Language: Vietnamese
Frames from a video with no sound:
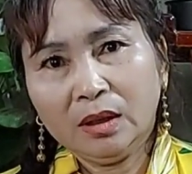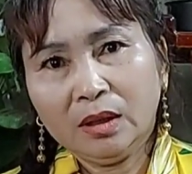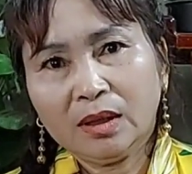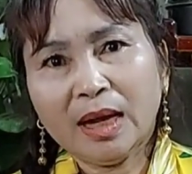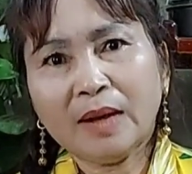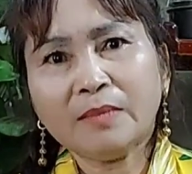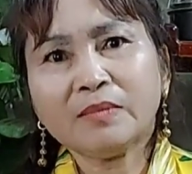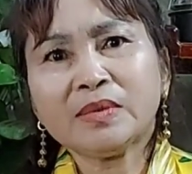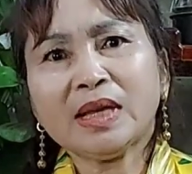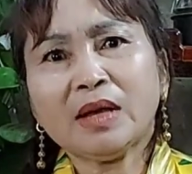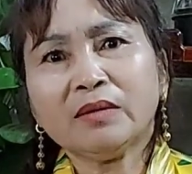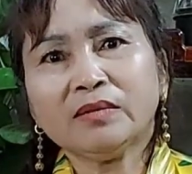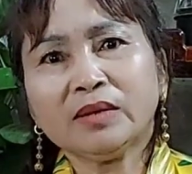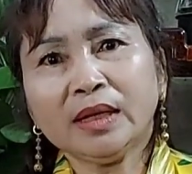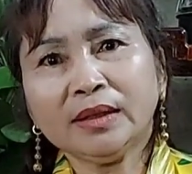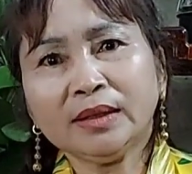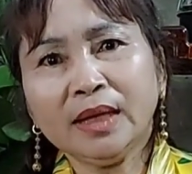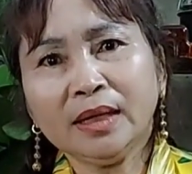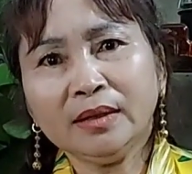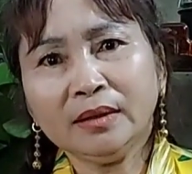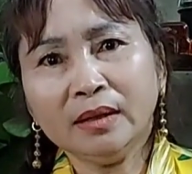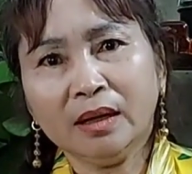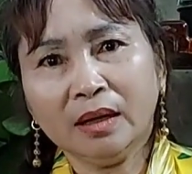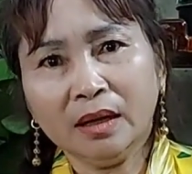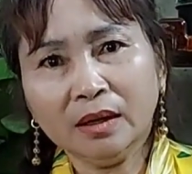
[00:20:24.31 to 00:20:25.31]
Làm sao người ta
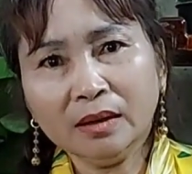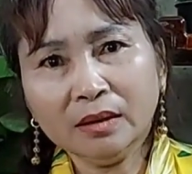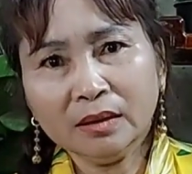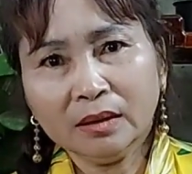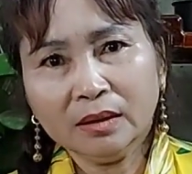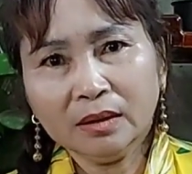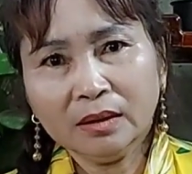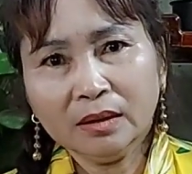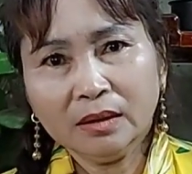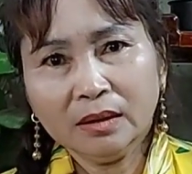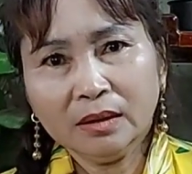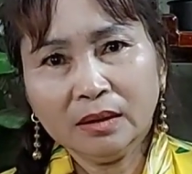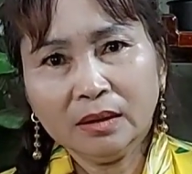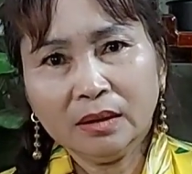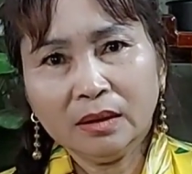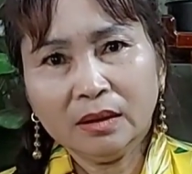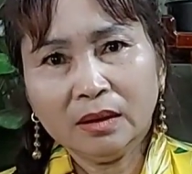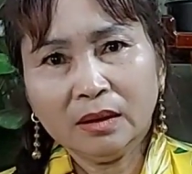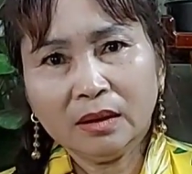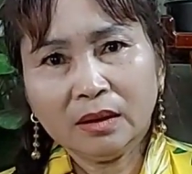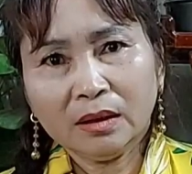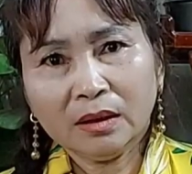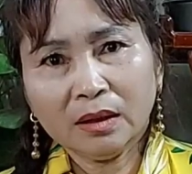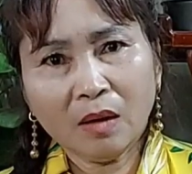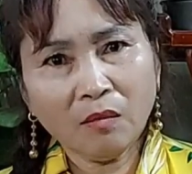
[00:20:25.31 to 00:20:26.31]
tin được? Không,
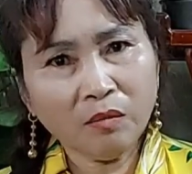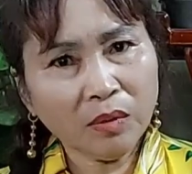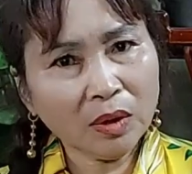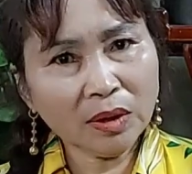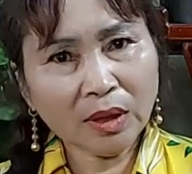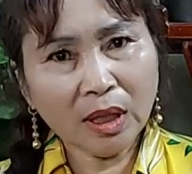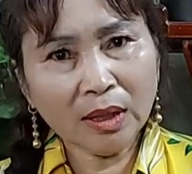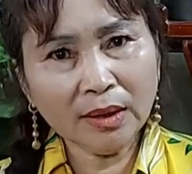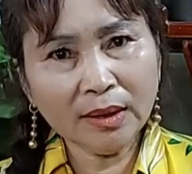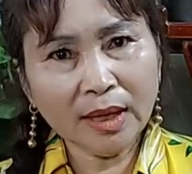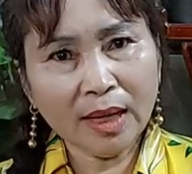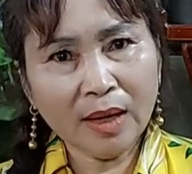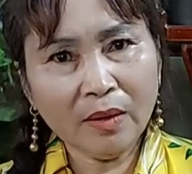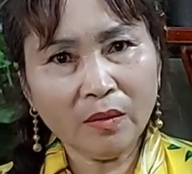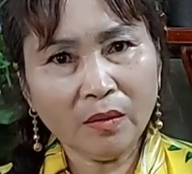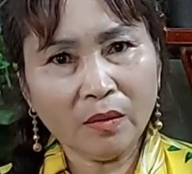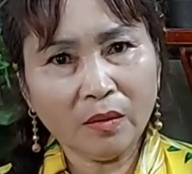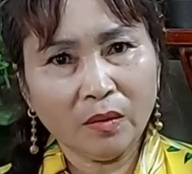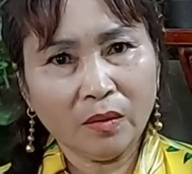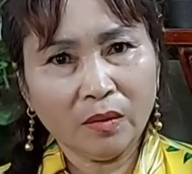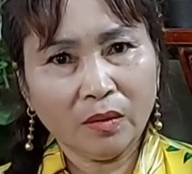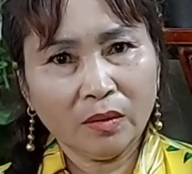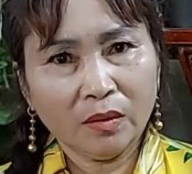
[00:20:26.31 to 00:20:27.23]
cái này, không có tin đâu.